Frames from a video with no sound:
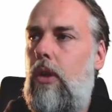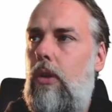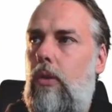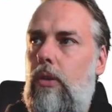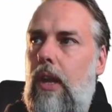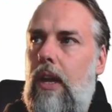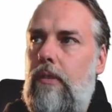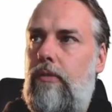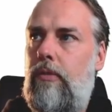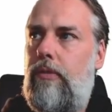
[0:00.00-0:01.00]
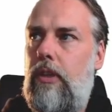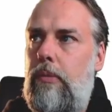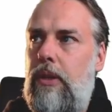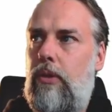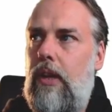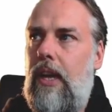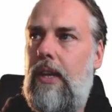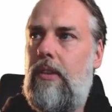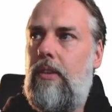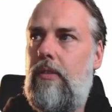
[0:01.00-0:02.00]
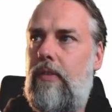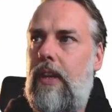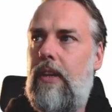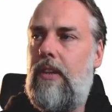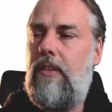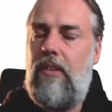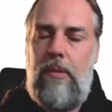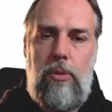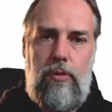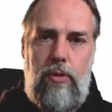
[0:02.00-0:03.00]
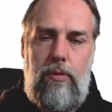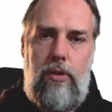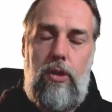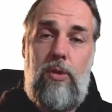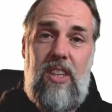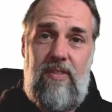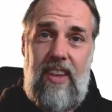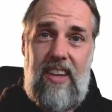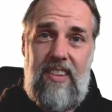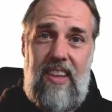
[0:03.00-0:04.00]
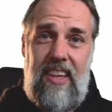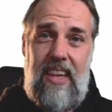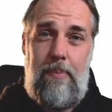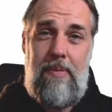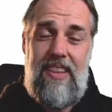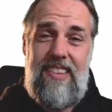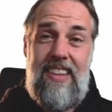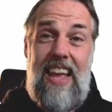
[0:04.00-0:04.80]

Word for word: Und 58 minus 1 wäre 57 und das wäre das Ergebnis.